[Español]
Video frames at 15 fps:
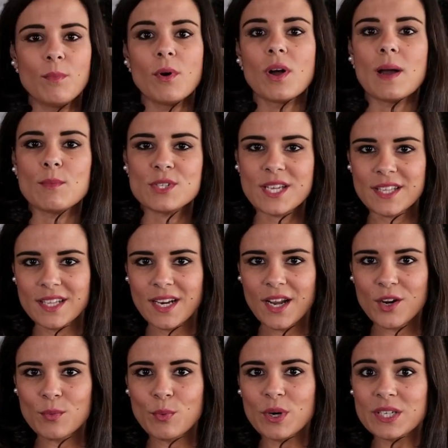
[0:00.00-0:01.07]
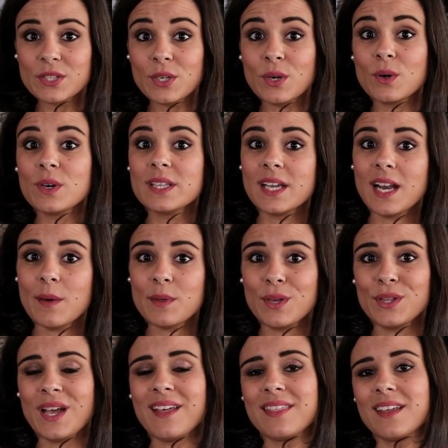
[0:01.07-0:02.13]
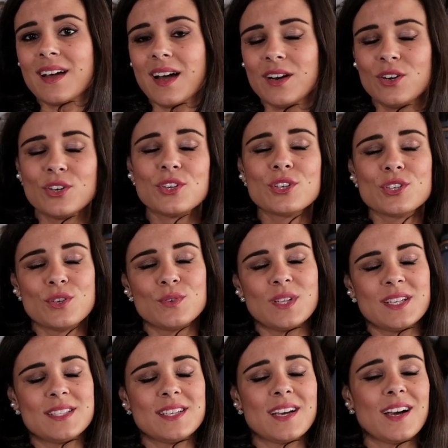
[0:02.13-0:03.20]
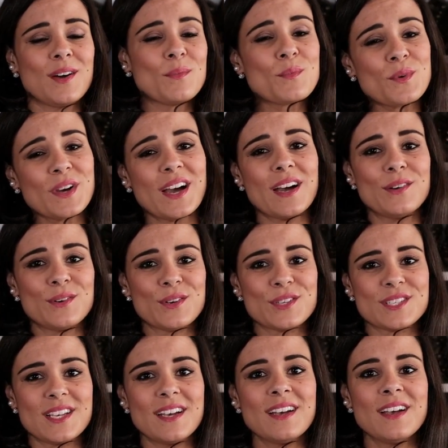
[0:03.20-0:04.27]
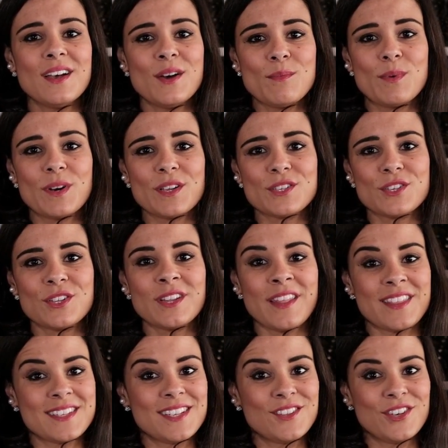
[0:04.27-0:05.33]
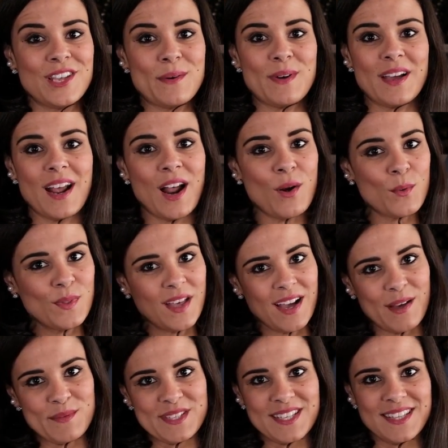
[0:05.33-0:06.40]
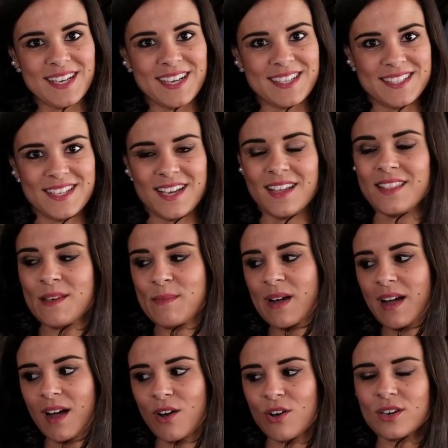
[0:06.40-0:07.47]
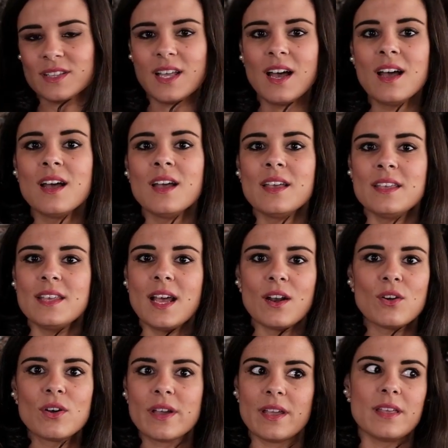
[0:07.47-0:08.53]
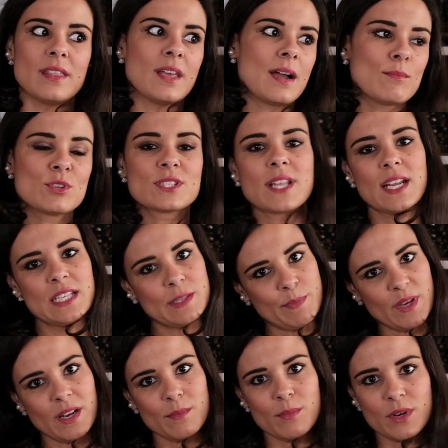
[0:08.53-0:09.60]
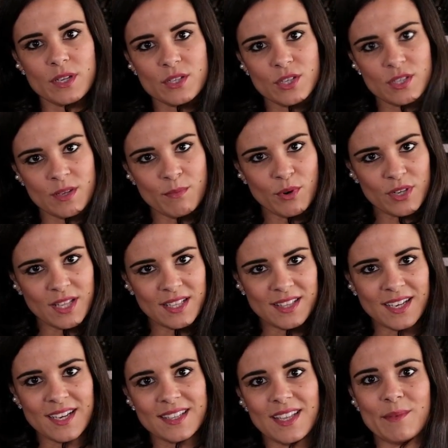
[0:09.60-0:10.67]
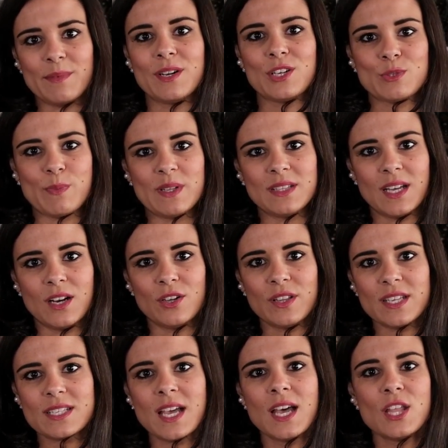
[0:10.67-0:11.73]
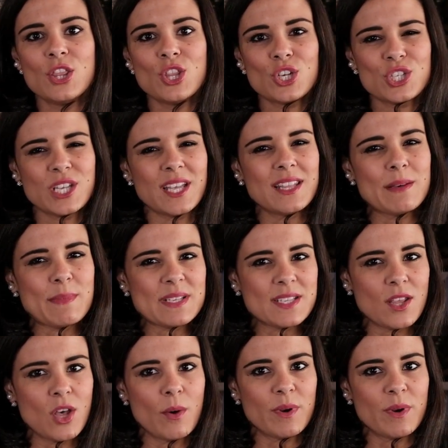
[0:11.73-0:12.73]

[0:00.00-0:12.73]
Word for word: Pongamos que en el aeropuerto o en el avión hace calor, yo soy una chica muy calurosa, por eso necesito llevar alguna camiseta que sea de manga corta y algo que digamos transpire. Por eso es importante que también los pantalones no sean demasiado